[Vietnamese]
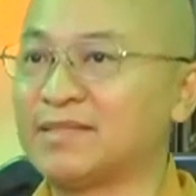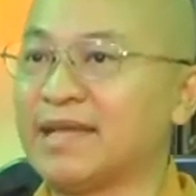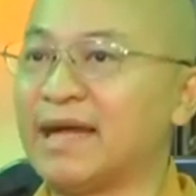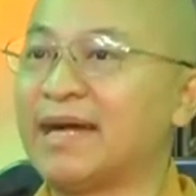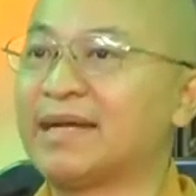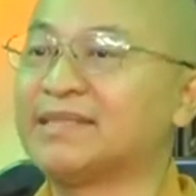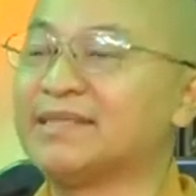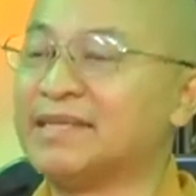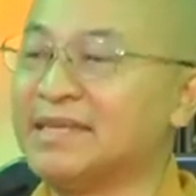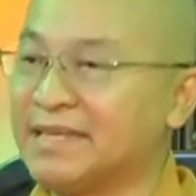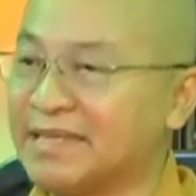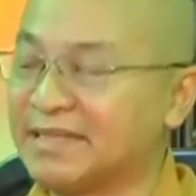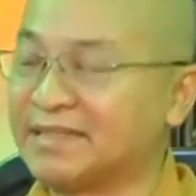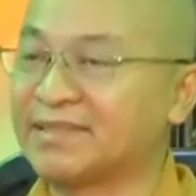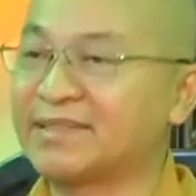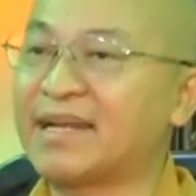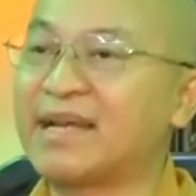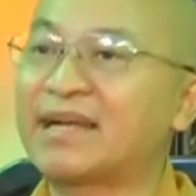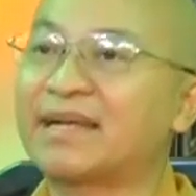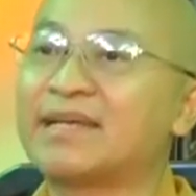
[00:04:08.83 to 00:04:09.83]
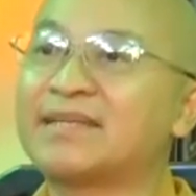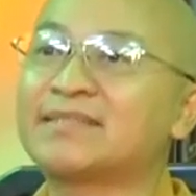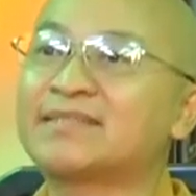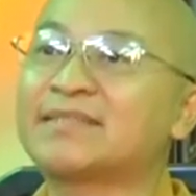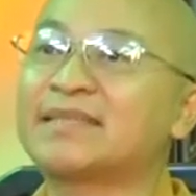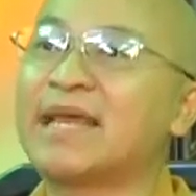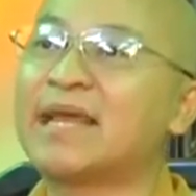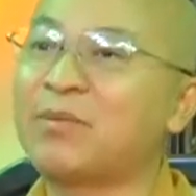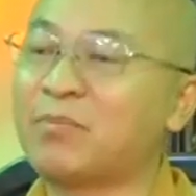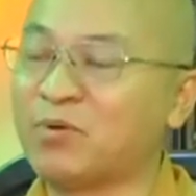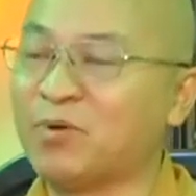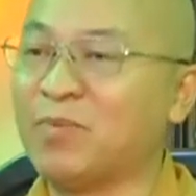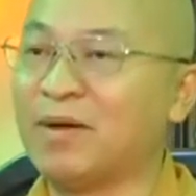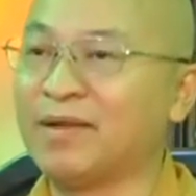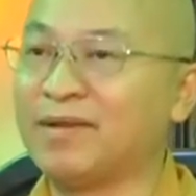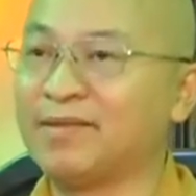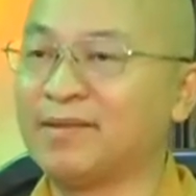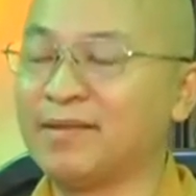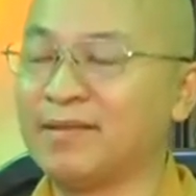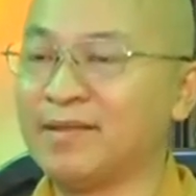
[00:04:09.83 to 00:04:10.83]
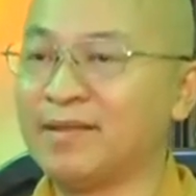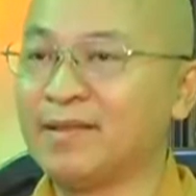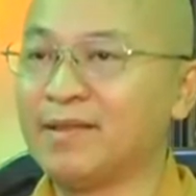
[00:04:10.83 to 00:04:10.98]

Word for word: nhận diện ra cái sai lầm của mình